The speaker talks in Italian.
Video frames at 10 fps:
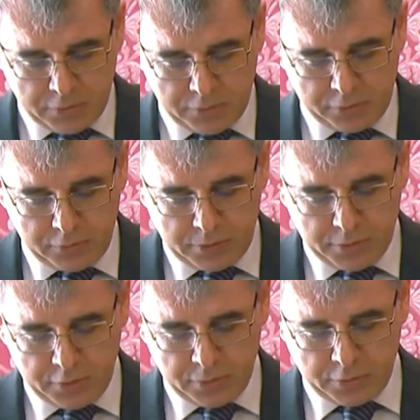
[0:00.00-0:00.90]
un
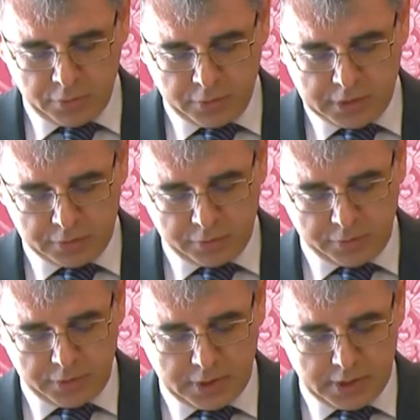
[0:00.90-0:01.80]
isolamento
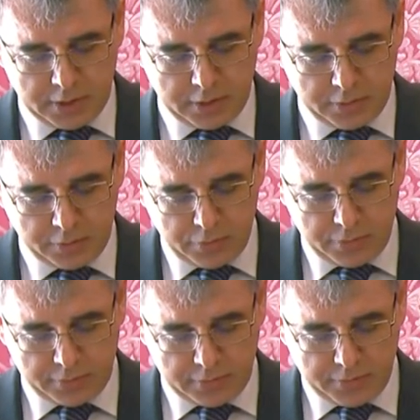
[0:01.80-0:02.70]
prolungatosi anche nei
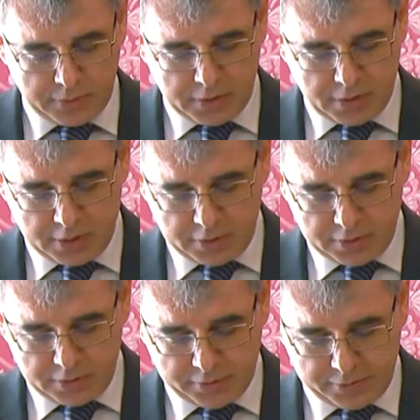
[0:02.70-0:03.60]
successivi
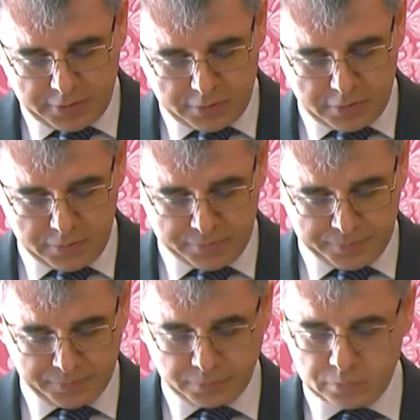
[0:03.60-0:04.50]
decenni del
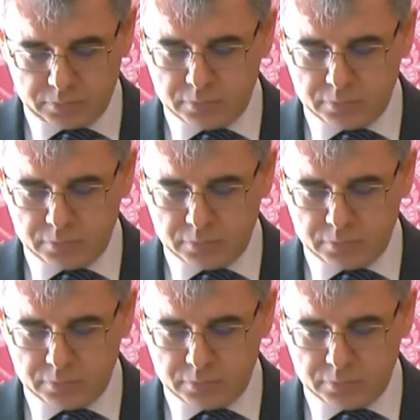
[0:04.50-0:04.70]
secolo.